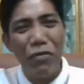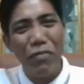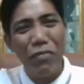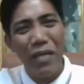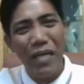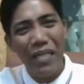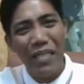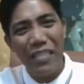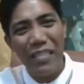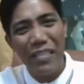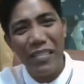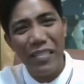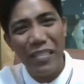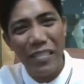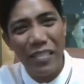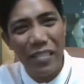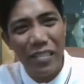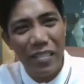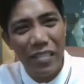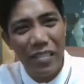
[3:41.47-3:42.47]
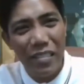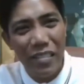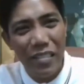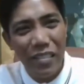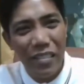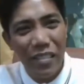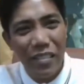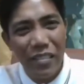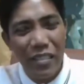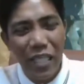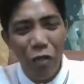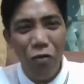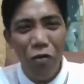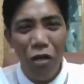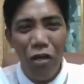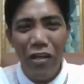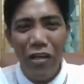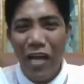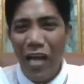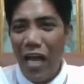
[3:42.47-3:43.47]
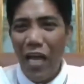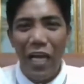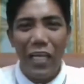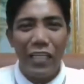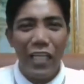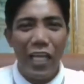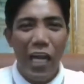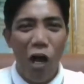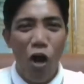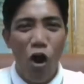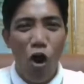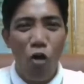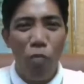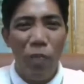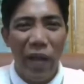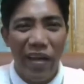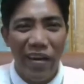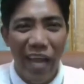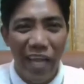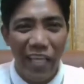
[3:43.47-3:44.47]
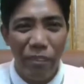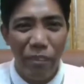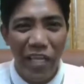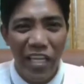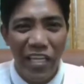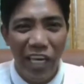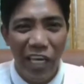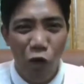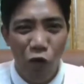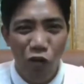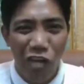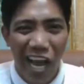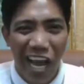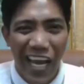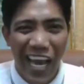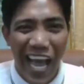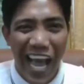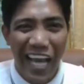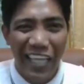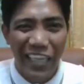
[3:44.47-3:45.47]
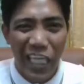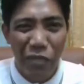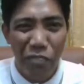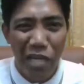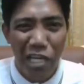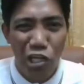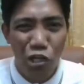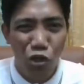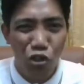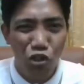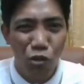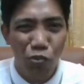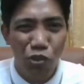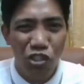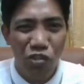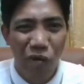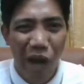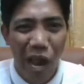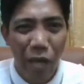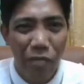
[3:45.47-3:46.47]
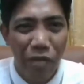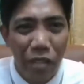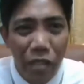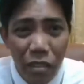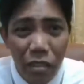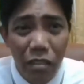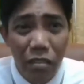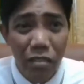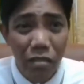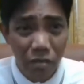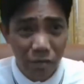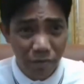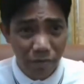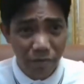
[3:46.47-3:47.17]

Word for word: Di po ba? Saan ho kayo nakakita ng overnight, binigyan ako ng kalahating milyong subscriber?